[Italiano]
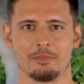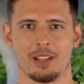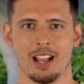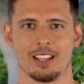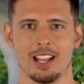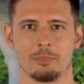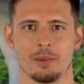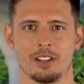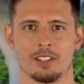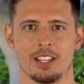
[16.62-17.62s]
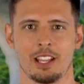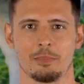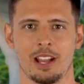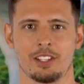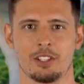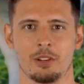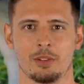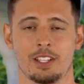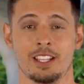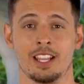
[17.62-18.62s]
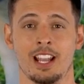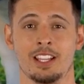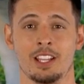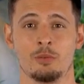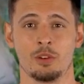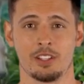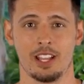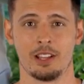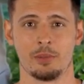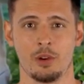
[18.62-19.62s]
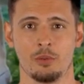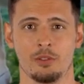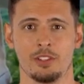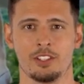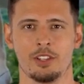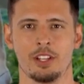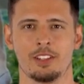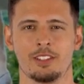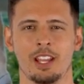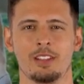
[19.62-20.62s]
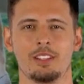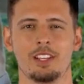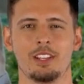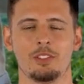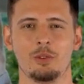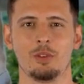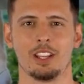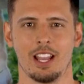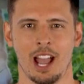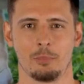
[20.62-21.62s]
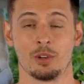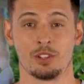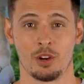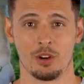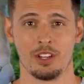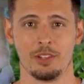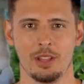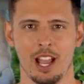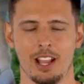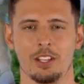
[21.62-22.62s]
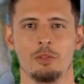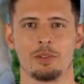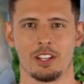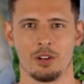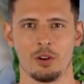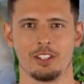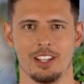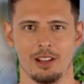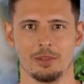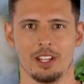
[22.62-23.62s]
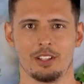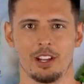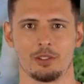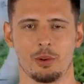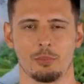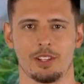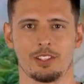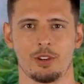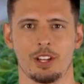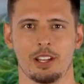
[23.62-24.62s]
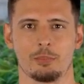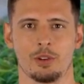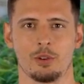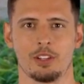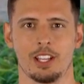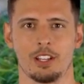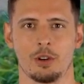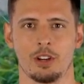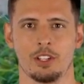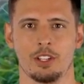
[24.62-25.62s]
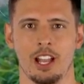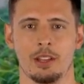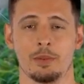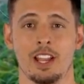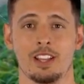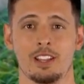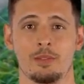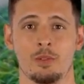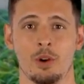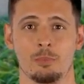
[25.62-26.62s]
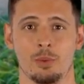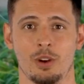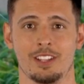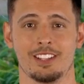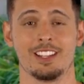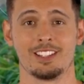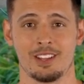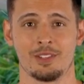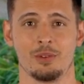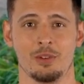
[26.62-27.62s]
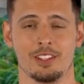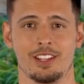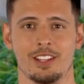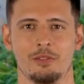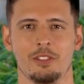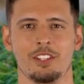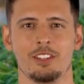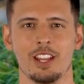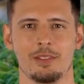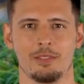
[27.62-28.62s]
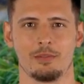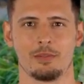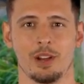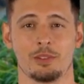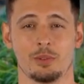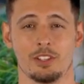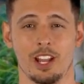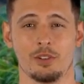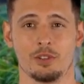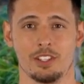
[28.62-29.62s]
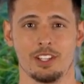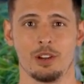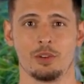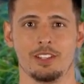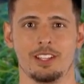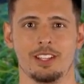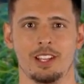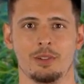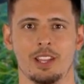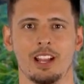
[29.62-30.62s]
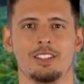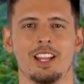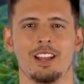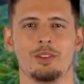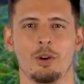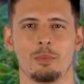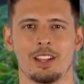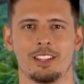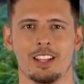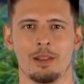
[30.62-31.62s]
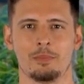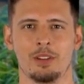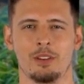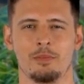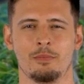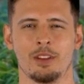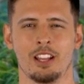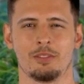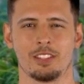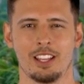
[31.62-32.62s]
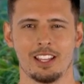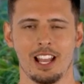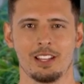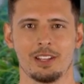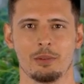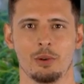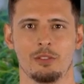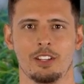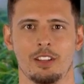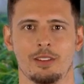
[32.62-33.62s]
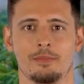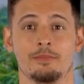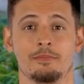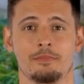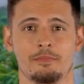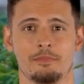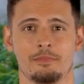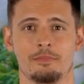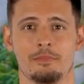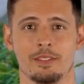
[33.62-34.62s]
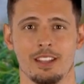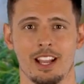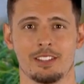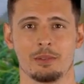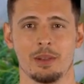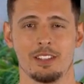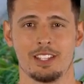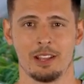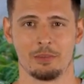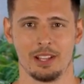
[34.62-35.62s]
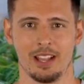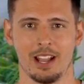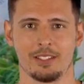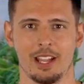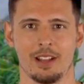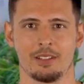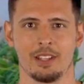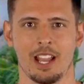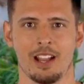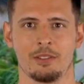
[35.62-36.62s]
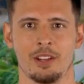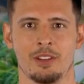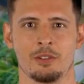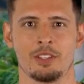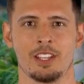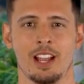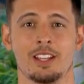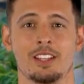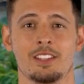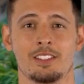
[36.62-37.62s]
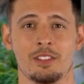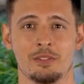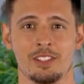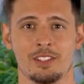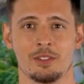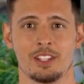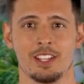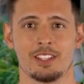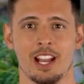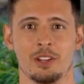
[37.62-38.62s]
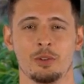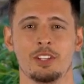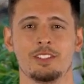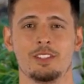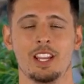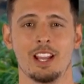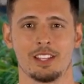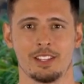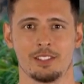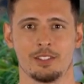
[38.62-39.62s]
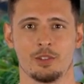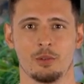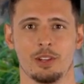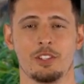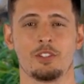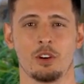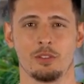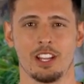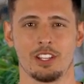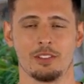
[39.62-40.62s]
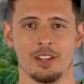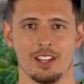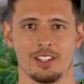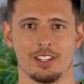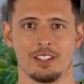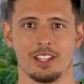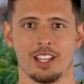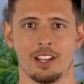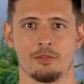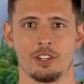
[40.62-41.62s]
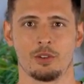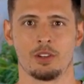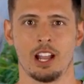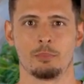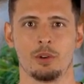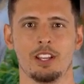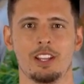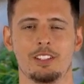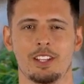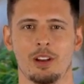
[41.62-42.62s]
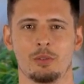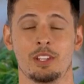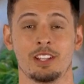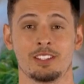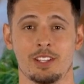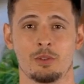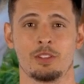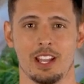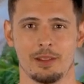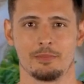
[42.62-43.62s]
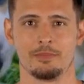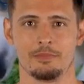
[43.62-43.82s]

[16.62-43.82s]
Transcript: La gran parte dei medici veterinari lavora da libero professionista, in studi, ambulatori, allevamenti o aziende di trasformazione di prodotti di origine animale, oppure senza avere una sede fissa, ma spostandosi da una sede ad un'altra, come ad esempio per i veterinari dei bovini. Un'altra parte è impiegata, a livello statale nel Servizio Sanitario Nazionale, suddiviso a vari livelli, che fanno capo al Ministero della Salute.